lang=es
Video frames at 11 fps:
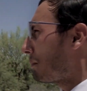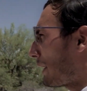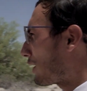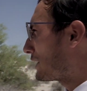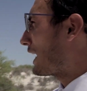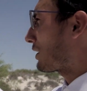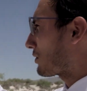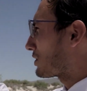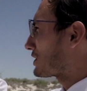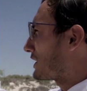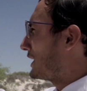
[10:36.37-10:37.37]
Pero ya
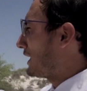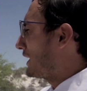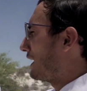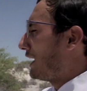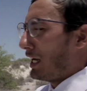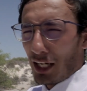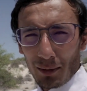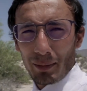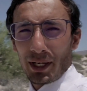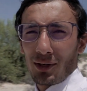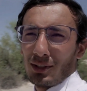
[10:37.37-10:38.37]
conocí al
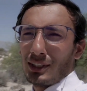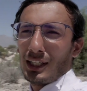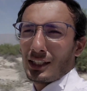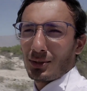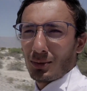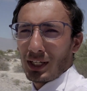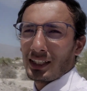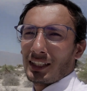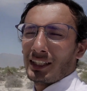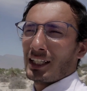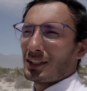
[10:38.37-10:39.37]
menos las dunas
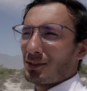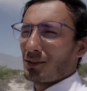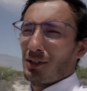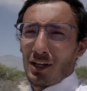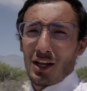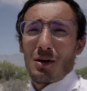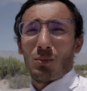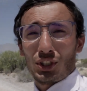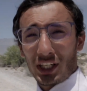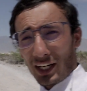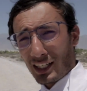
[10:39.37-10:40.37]
de yeso.
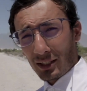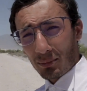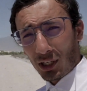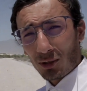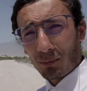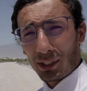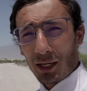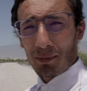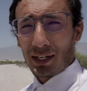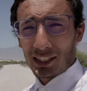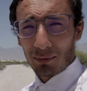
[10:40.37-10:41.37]
Muchas gracias por
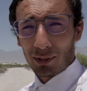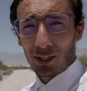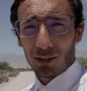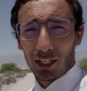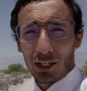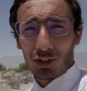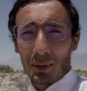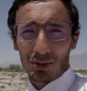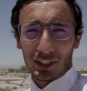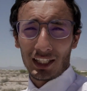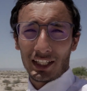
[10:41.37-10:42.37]
acompañarme en este video y nos
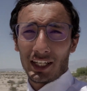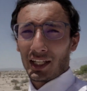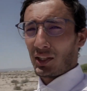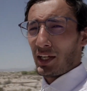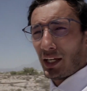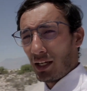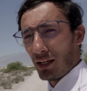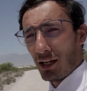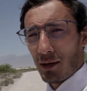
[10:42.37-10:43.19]
vemos en el siguiente.